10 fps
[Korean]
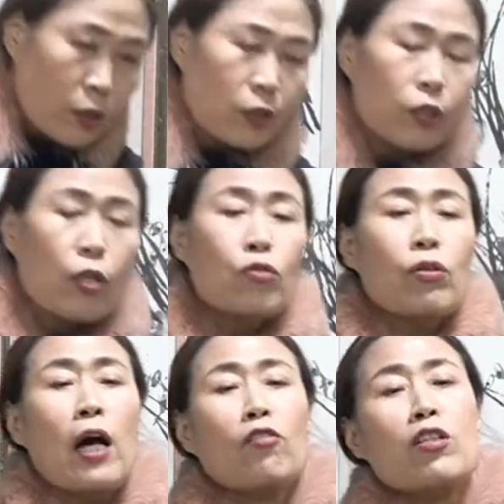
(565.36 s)
그
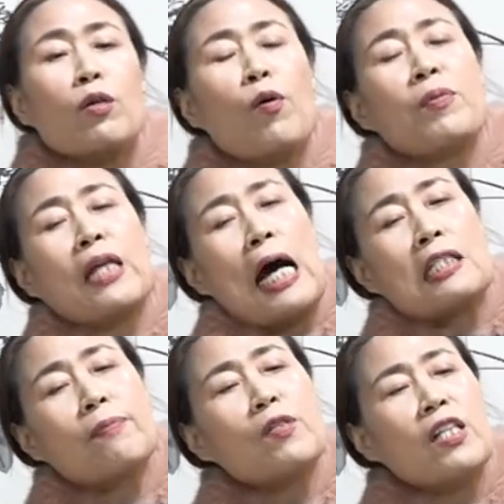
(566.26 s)
연주를 하기 위해서 몸을 다
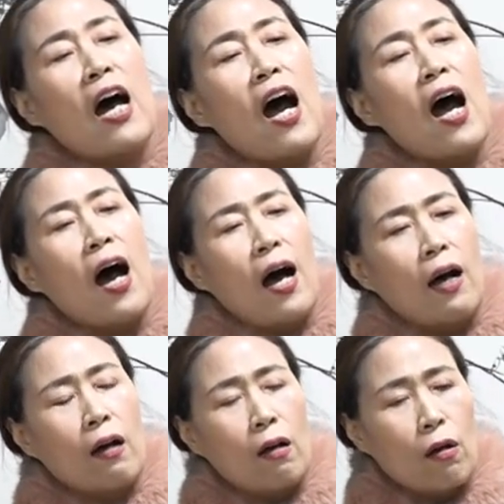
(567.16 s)
씁니다.
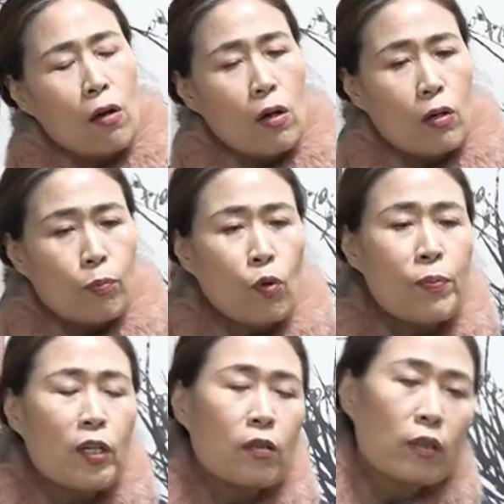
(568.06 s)

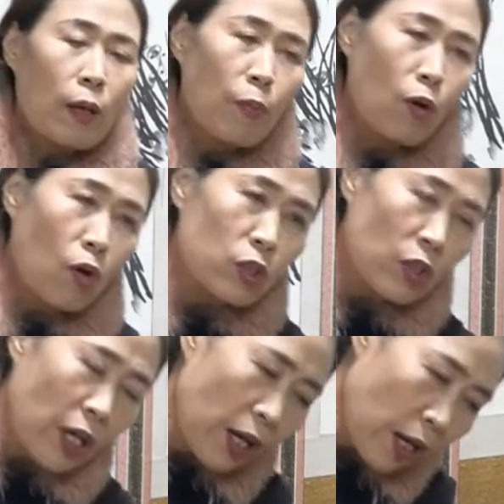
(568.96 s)
몸이 있는데 뭐
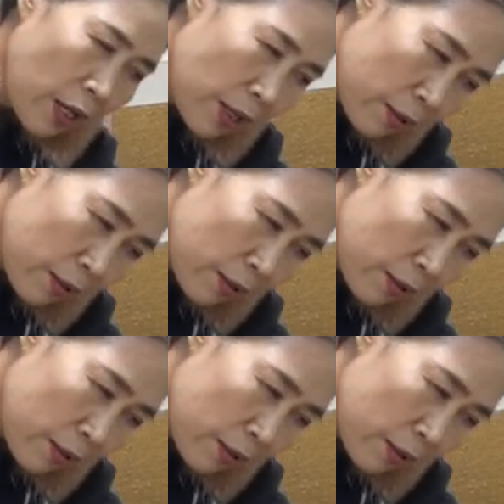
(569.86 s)
걱정해.